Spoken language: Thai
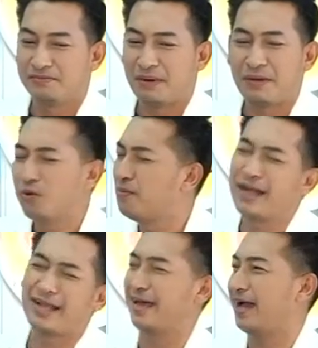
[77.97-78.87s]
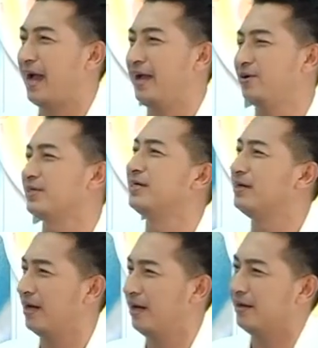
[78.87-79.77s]
ไปพูดบ้านไหนใครก็ซื้อ
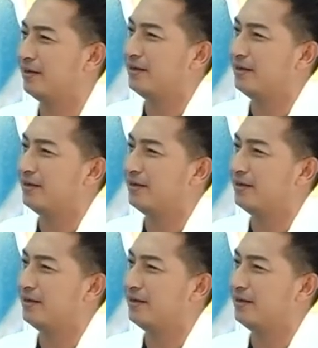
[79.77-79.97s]
ฮะครั